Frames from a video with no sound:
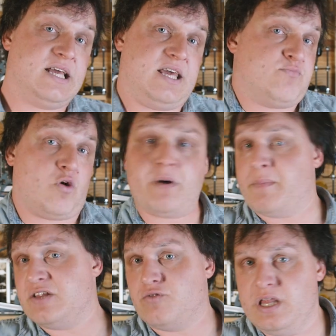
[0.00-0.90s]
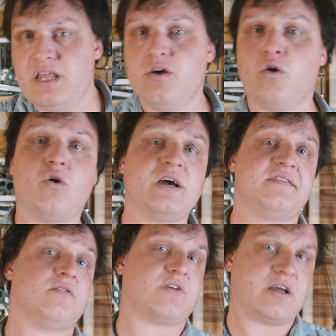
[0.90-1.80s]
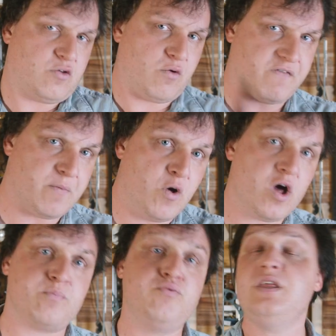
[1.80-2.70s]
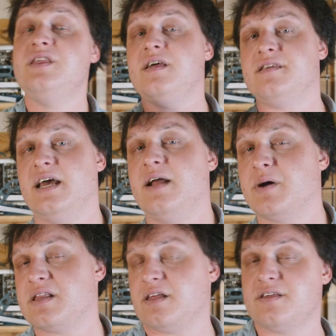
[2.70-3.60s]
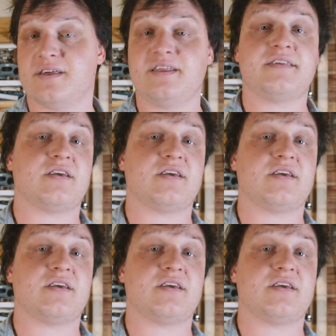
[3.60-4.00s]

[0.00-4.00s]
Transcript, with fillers: et pour pas mal de lignes, on reste en traction vapeur, puis diesel à partir des années